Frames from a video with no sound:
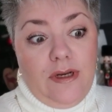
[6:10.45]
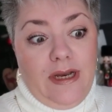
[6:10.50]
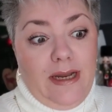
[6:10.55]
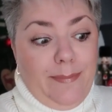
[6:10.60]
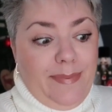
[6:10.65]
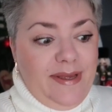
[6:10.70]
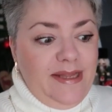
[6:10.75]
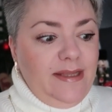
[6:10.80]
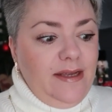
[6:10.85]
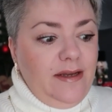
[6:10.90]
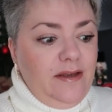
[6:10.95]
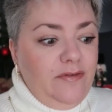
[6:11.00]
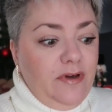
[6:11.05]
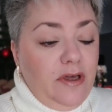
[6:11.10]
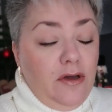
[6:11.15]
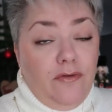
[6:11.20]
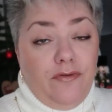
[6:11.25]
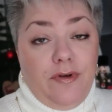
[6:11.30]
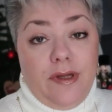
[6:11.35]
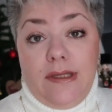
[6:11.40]
n'a pas été
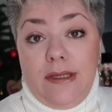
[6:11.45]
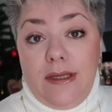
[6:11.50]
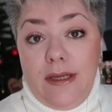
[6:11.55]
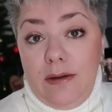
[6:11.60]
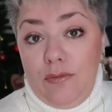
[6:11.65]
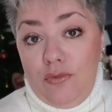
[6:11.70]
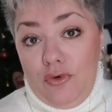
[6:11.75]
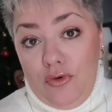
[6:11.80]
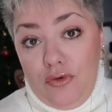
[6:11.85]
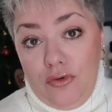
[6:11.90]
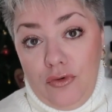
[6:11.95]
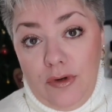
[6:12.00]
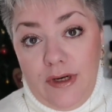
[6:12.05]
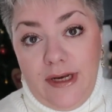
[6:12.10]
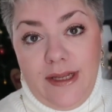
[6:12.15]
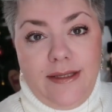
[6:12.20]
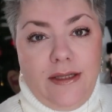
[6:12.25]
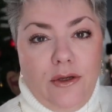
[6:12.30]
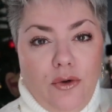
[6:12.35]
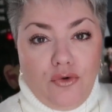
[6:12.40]
livrée en fait, et
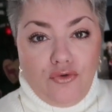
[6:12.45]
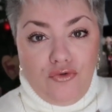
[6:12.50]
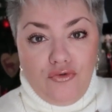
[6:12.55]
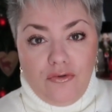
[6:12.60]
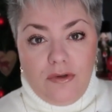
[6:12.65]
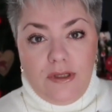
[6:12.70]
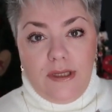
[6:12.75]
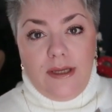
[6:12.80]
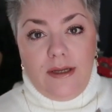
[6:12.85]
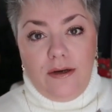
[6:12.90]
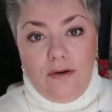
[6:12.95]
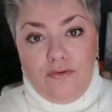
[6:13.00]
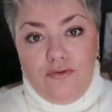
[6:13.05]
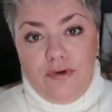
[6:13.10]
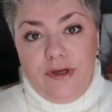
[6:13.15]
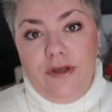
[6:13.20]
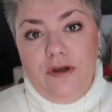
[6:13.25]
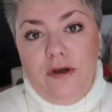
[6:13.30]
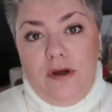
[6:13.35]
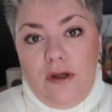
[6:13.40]
elle a été retournée à
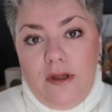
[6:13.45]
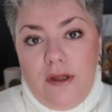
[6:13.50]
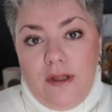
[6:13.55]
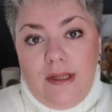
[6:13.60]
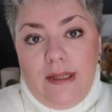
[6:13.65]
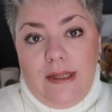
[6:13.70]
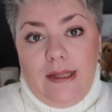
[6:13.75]
l'envoyeur,